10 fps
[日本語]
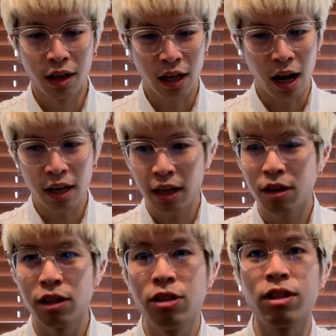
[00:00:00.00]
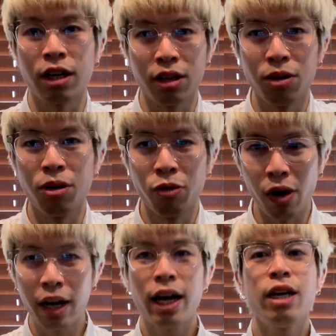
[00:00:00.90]
観客いるんだけど、
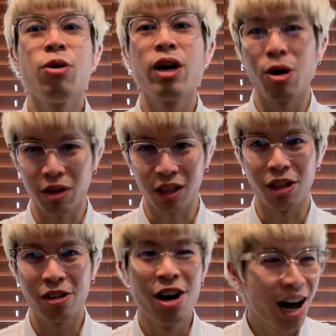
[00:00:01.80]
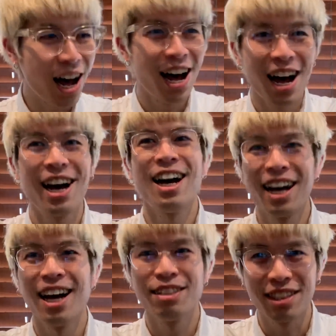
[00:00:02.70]
笑い声が起きんの。ははは
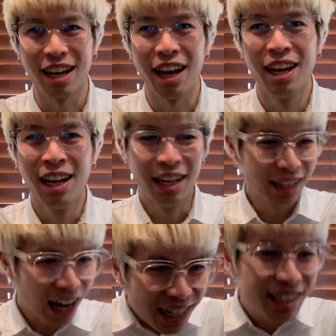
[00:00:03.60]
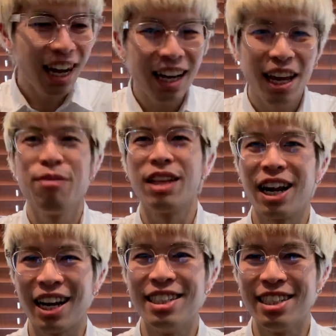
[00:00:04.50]
はって、なんじゃあれみたい
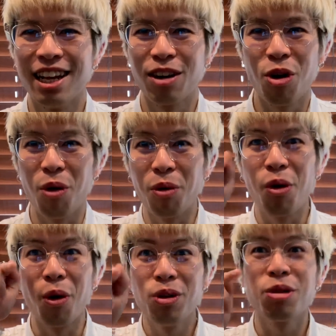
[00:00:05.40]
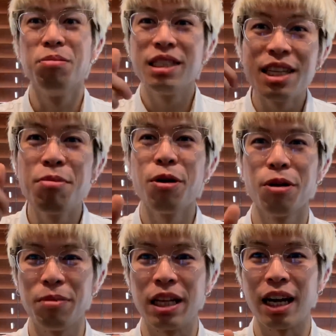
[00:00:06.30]
な感じで、こう、ほんと見せ
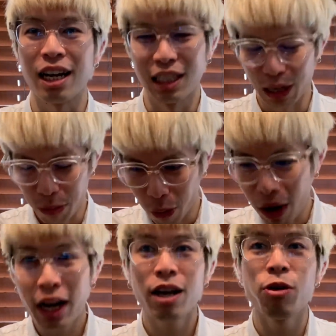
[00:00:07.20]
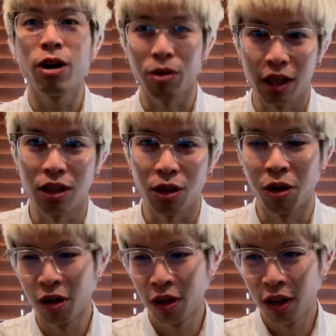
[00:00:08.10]
物みたいな感じで、もう笑い声が起きんですよ。
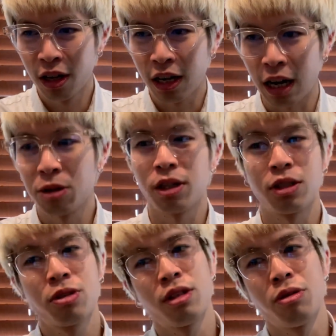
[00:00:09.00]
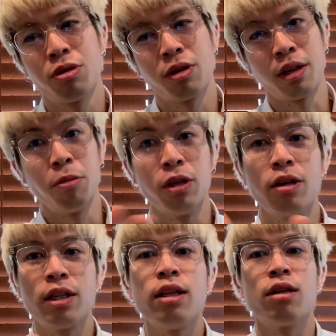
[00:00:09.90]
彼女が作った服を着た
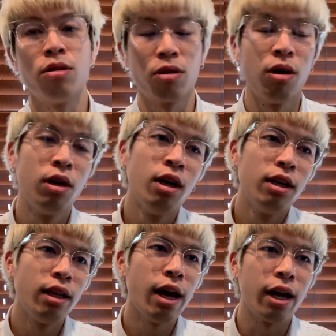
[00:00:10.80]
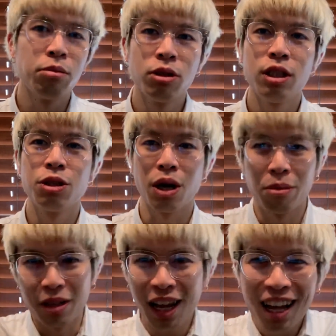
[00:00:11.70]
モデルが出てくると。で、MC とか
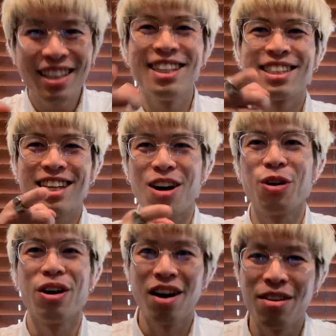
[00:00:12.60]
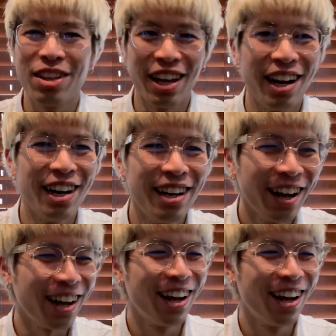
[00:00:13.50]
も何ですかこれはみたいな。は